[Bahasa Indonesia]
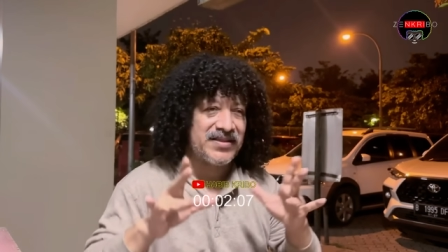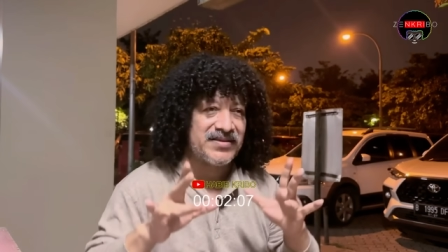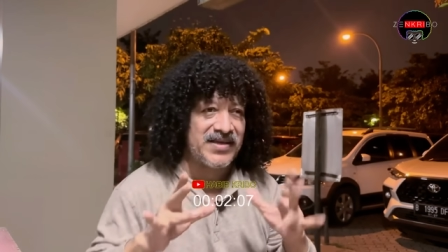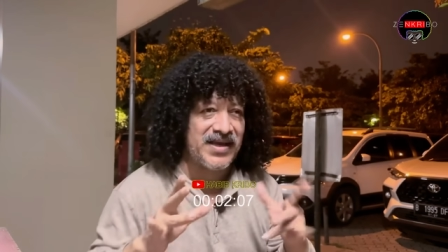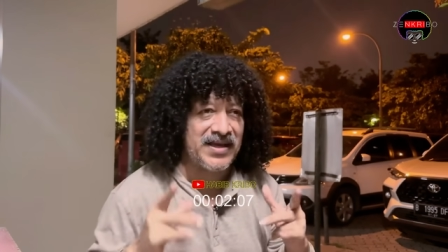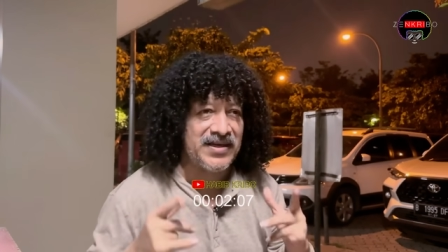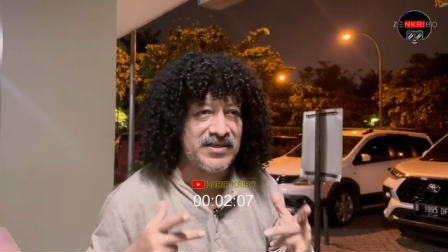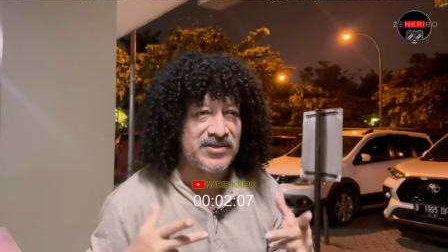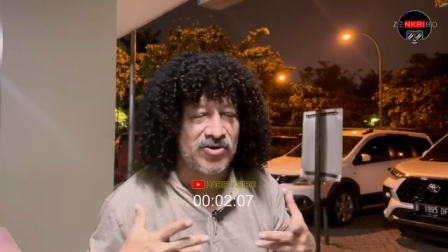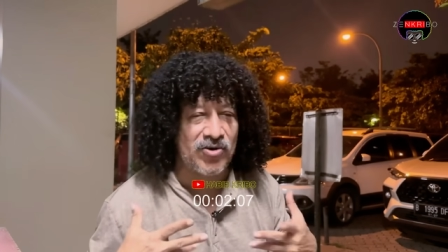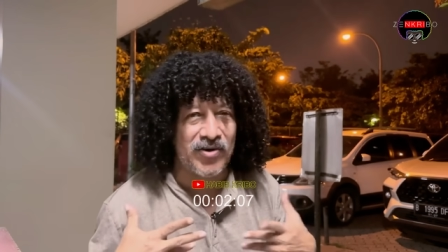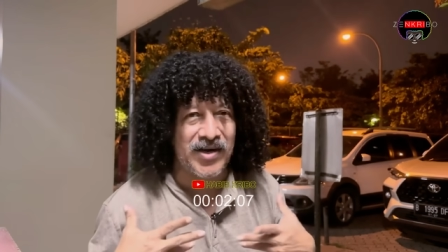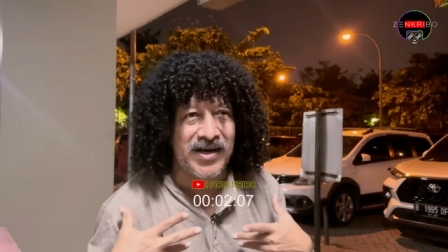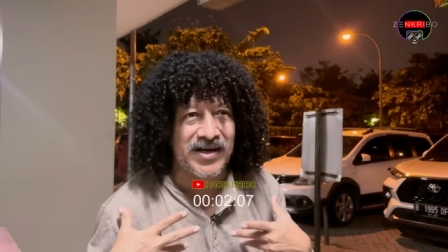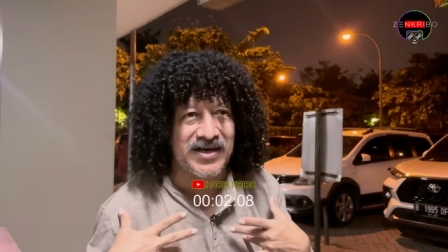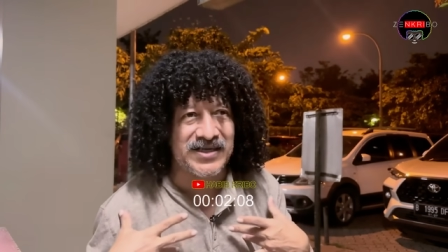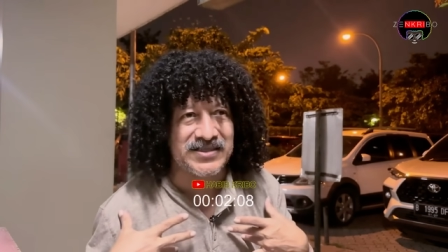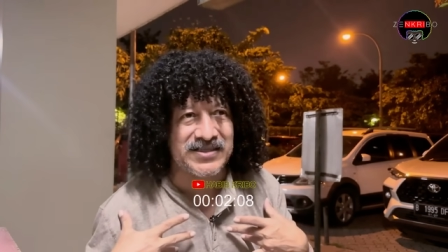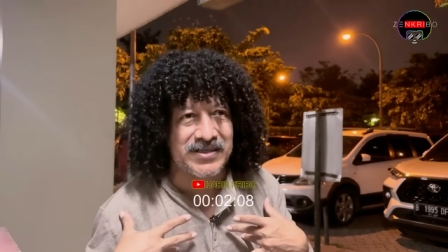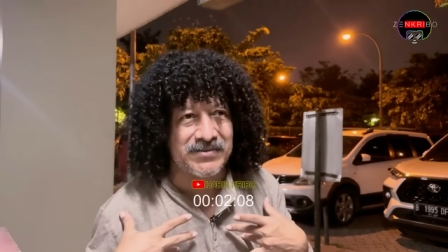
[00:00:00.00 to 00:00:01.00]
saya ini seorang
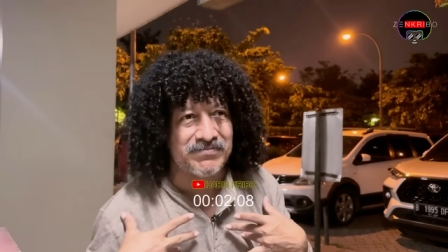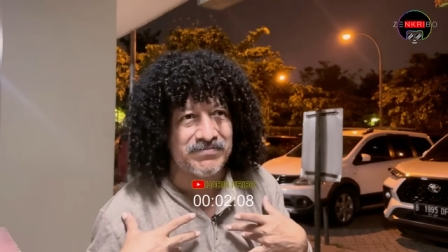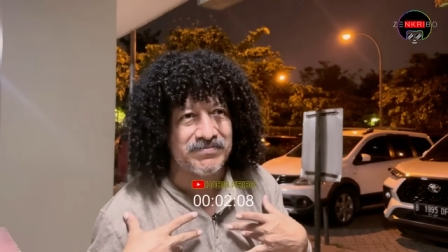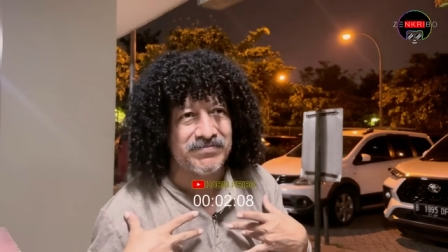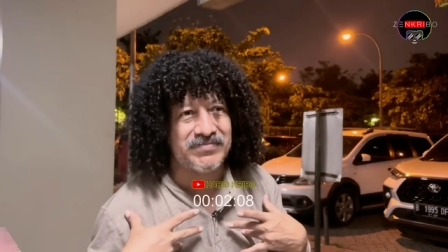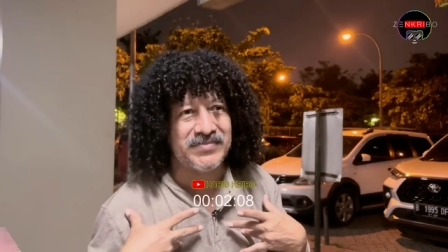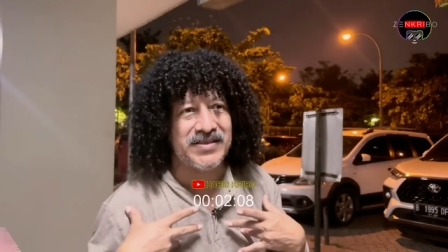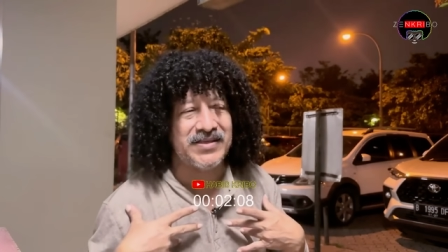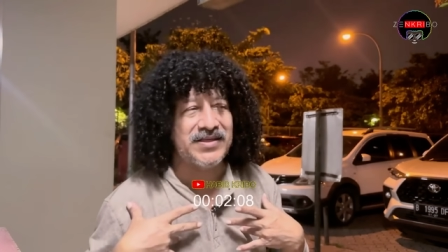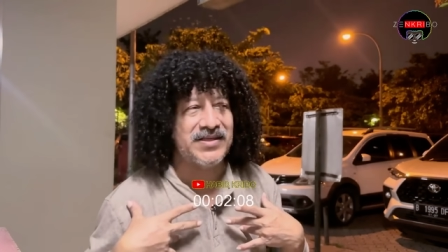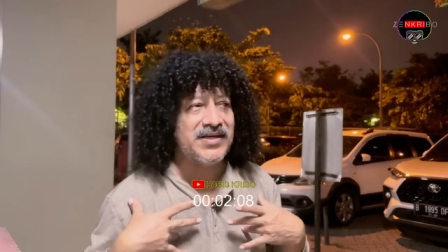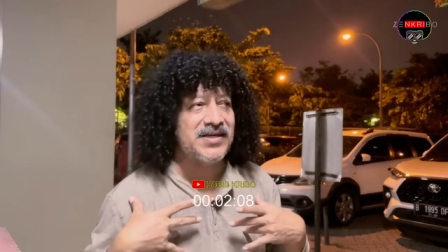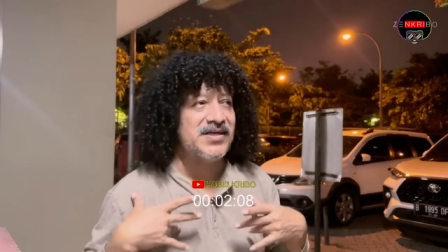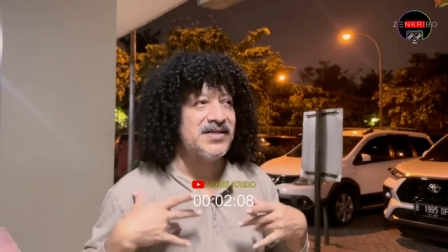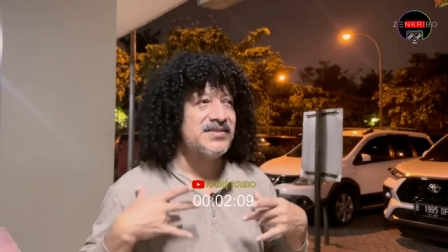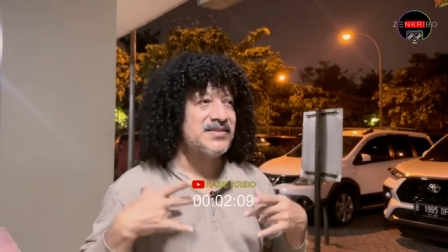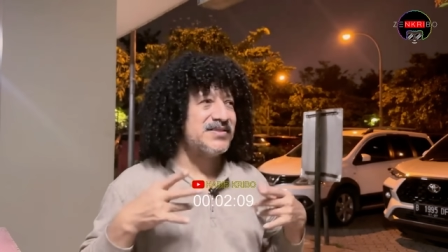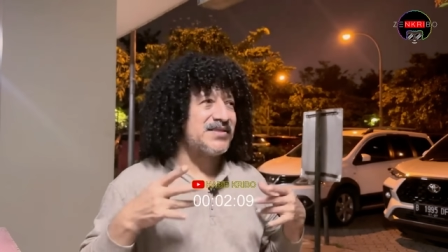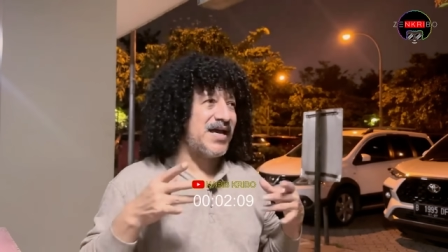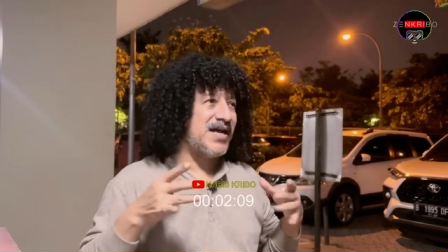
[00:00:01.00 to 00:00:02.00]
Kristen,
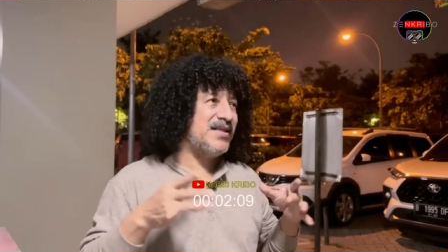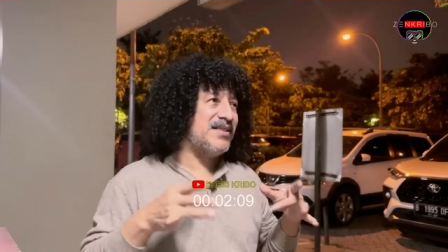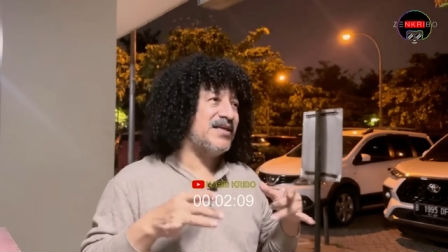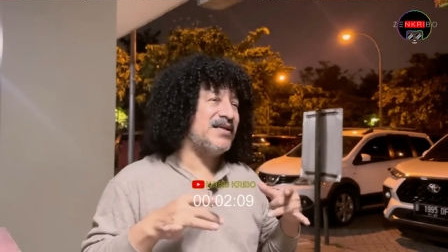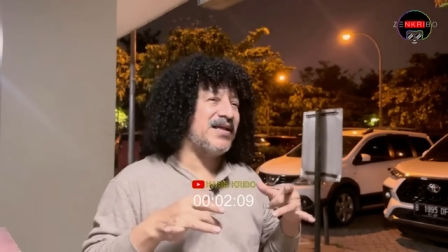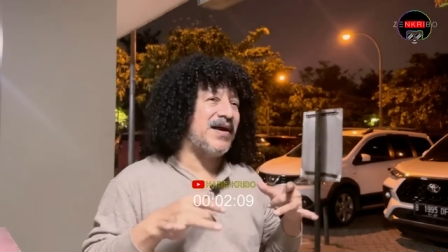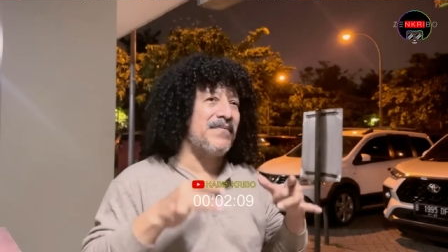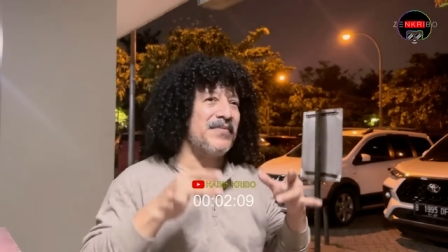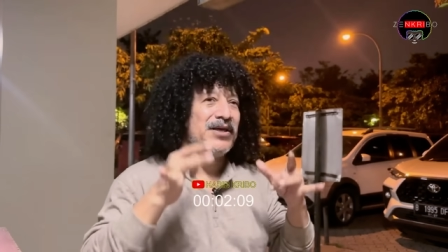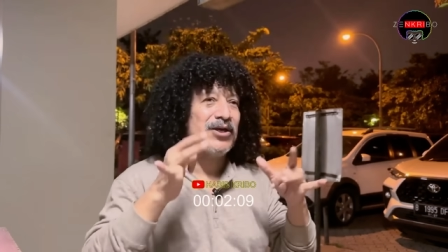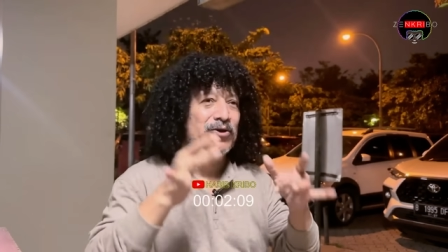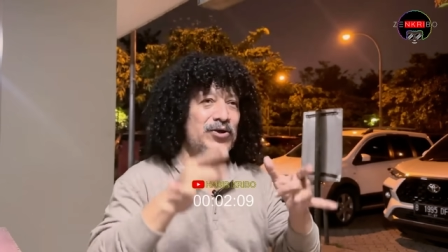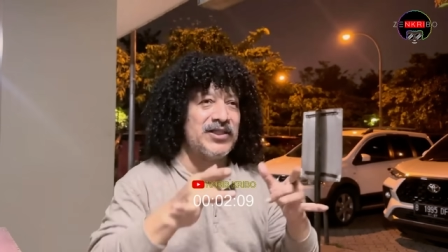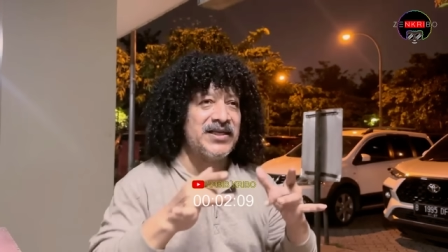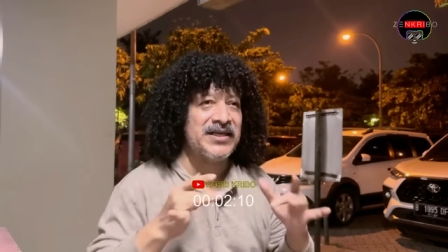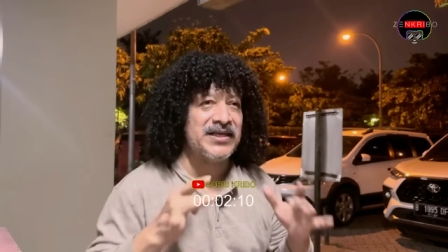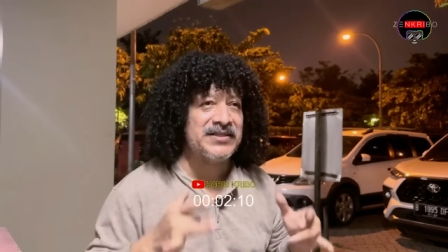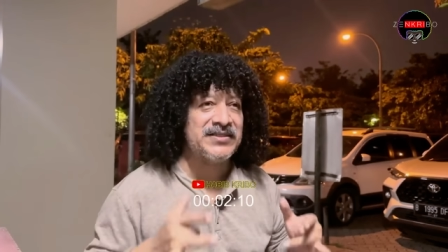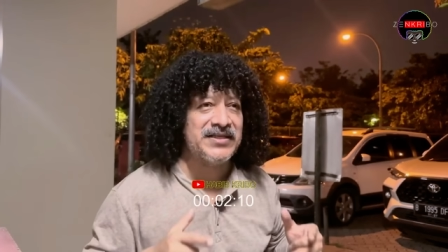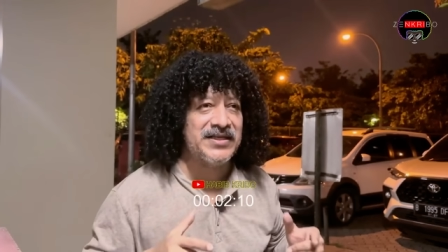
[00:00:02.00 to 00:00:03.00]
saya tidak mengikuti
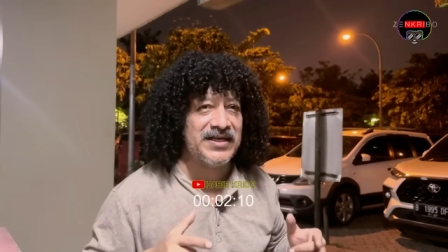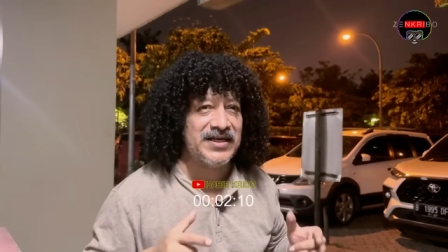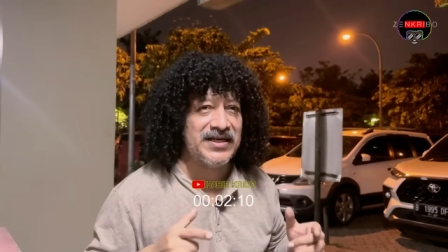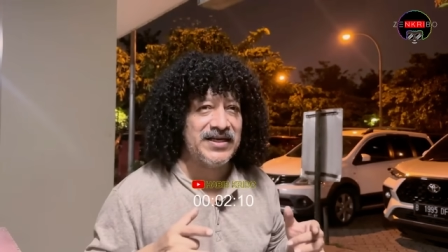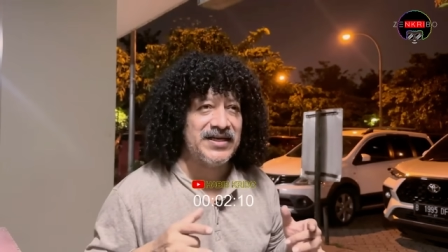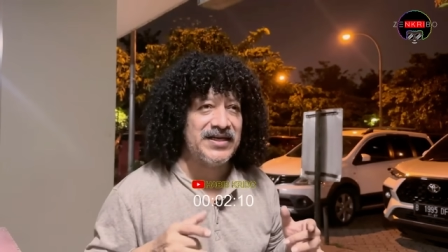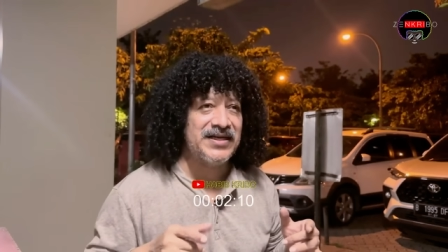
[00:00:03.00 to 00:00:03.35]
Injil.